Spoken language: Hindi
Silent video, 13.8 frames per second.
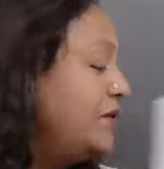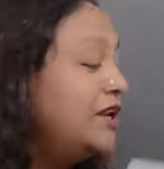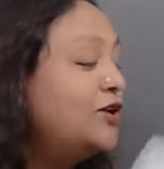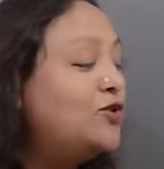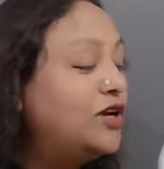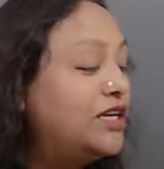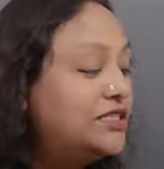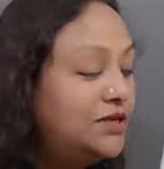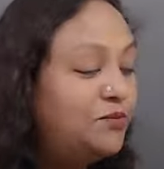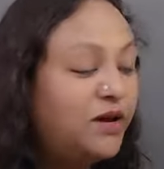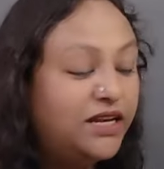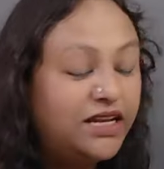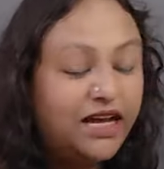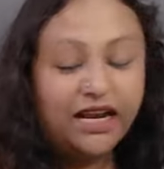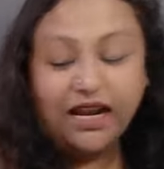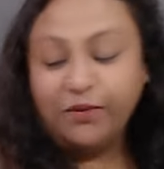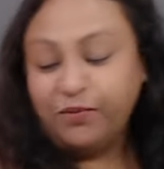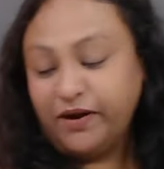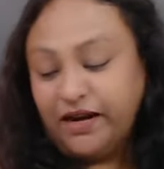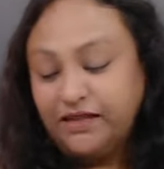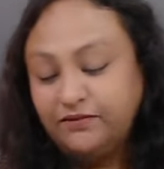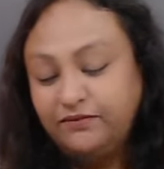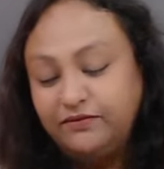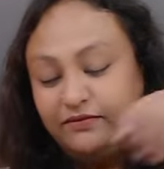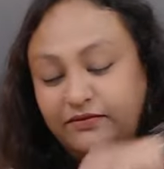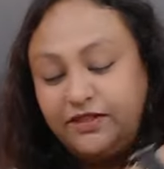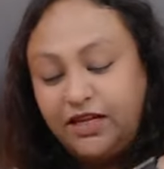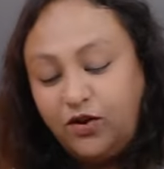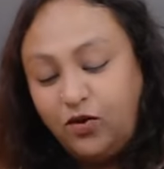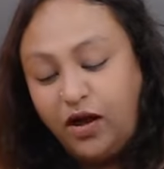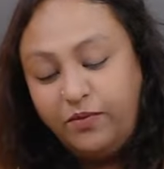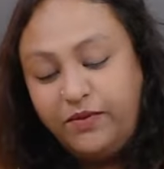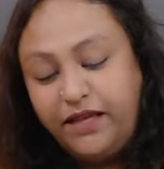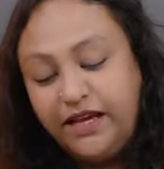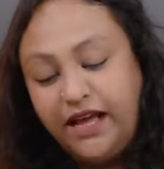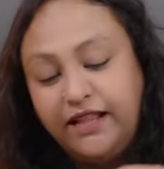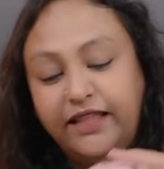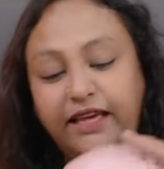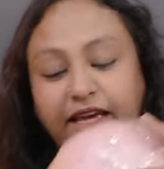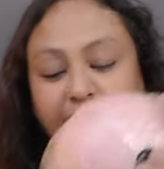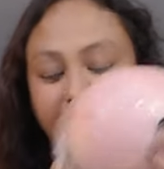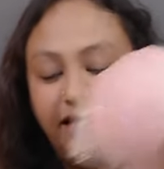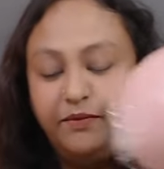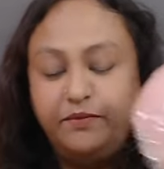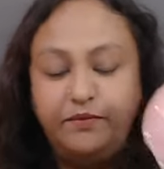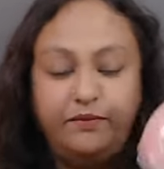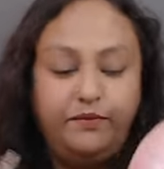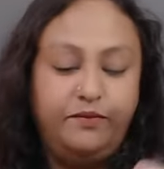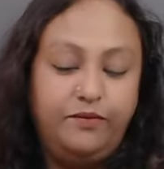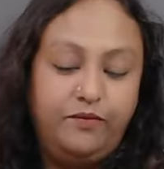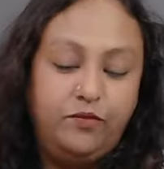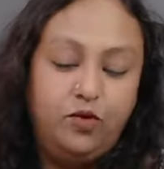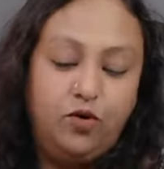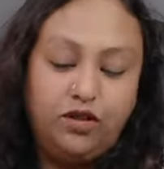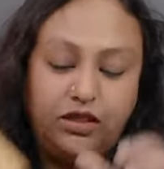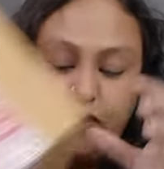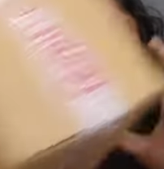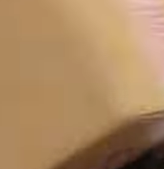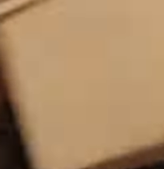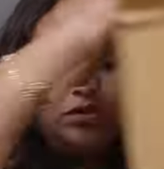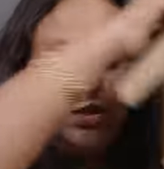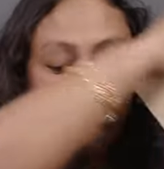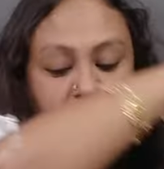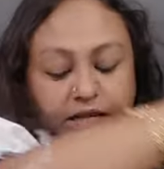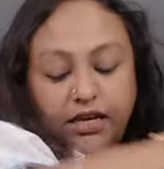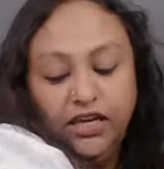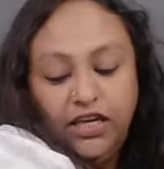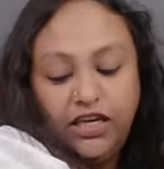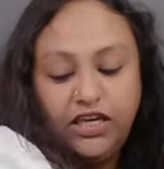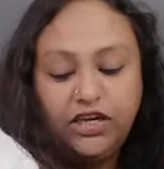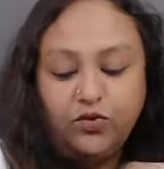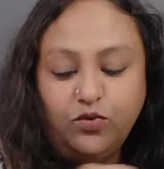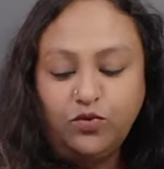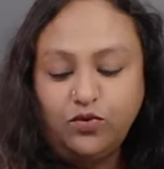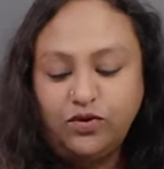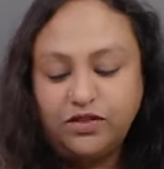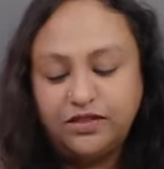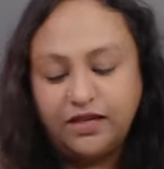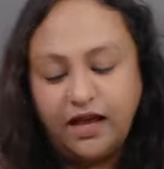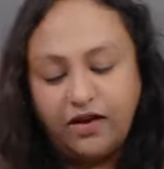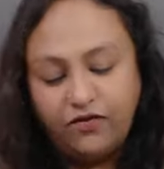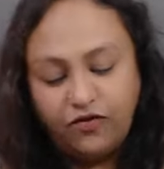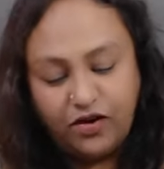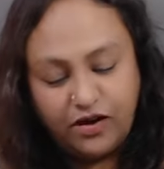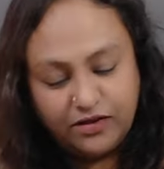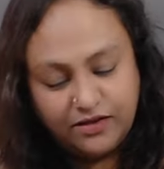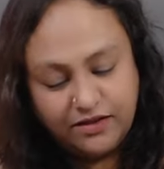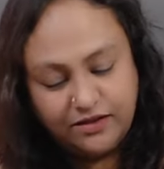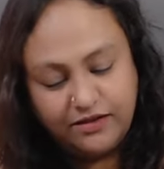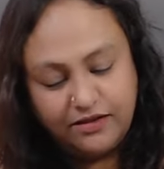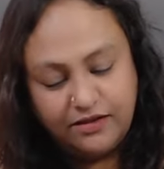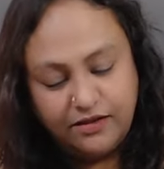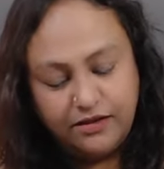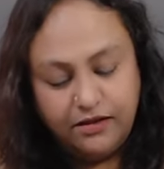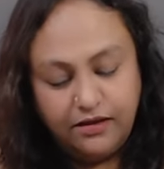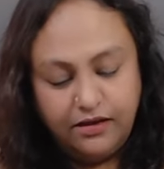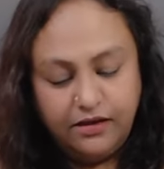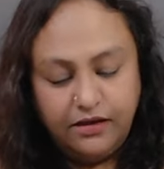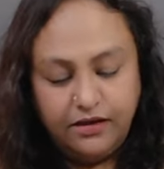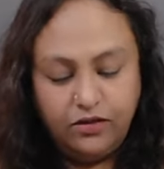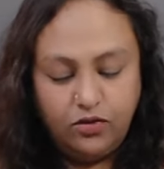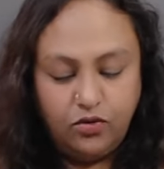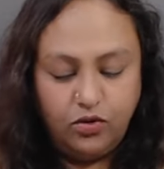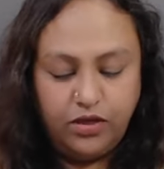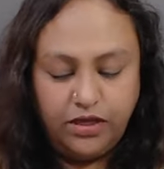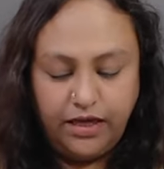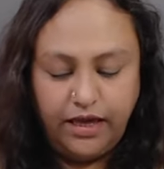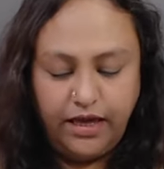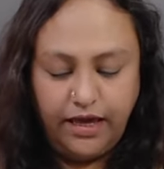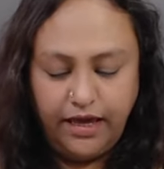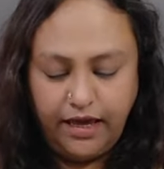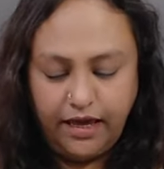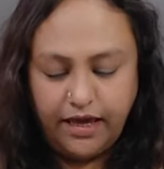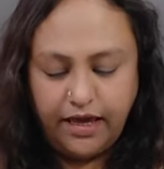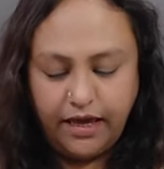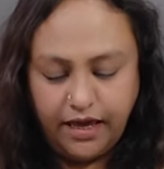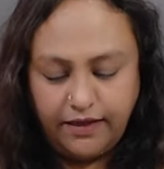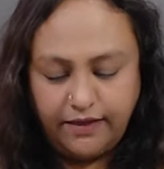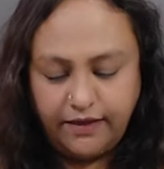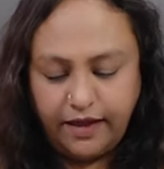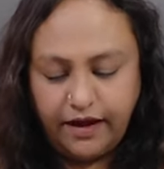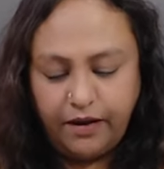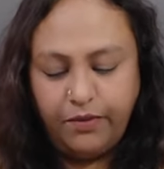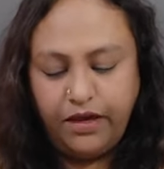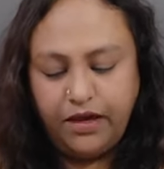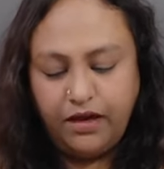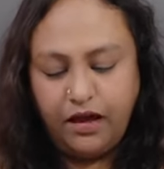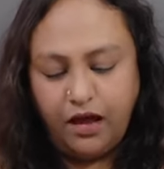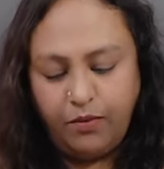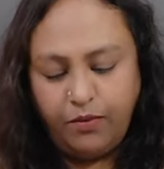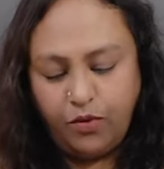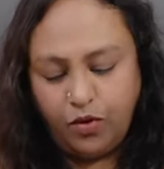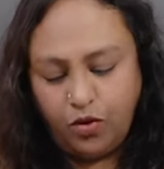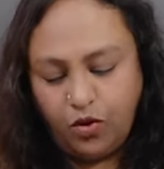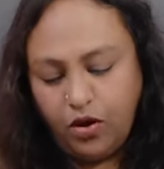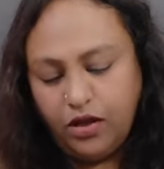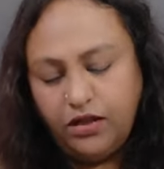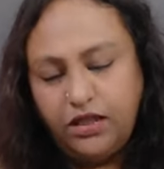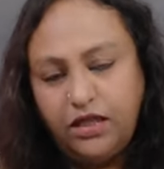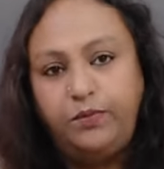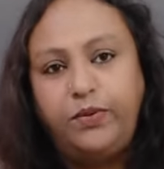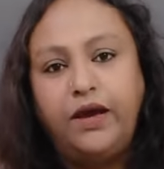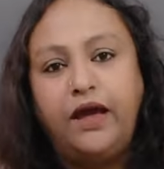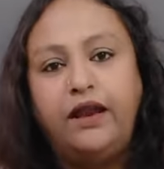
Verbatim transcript: एसी बंद करना पड़ा चलो अब दिखाते हैं हम बहुत ही सुंदर सा क्यूट सा वॉश तो ये है सेरेमिक का बहुत ही प्यारा सा